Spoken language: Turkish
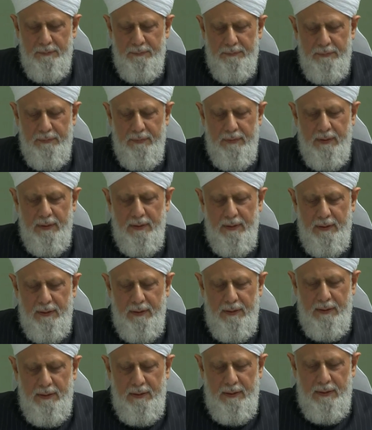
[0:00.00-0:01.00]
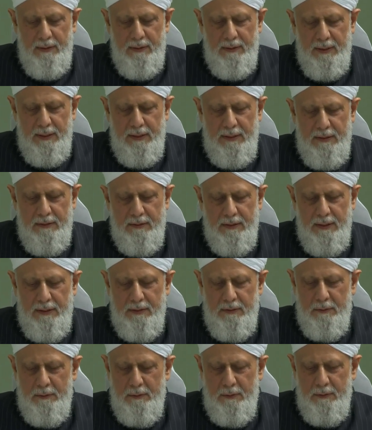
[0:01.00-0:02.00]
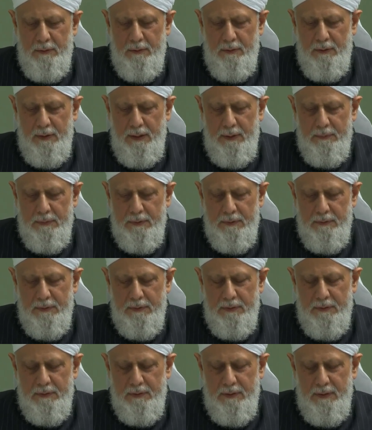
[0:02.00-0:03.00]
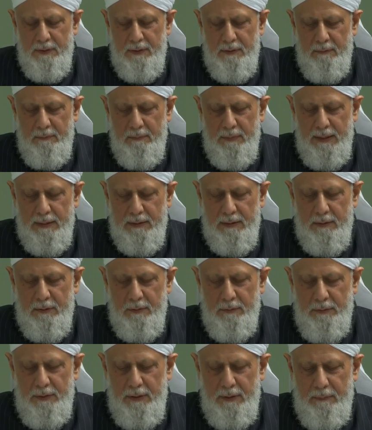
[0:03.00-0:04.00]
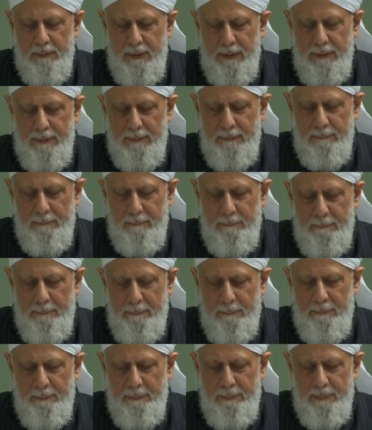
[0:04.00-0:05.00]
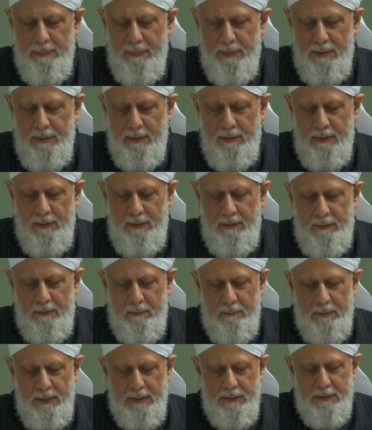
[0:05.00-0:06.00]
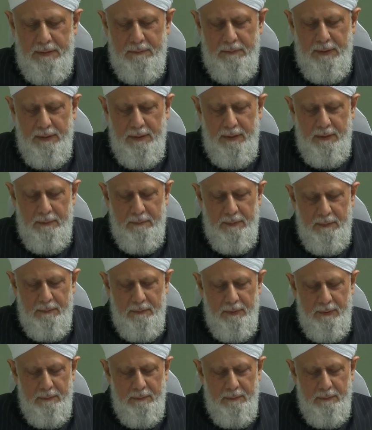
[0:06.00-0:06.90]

geçmişte birkaç kere aleyhinde mahkeme e, açıldı ve allah Teala'nın yolunda hapse atıldı.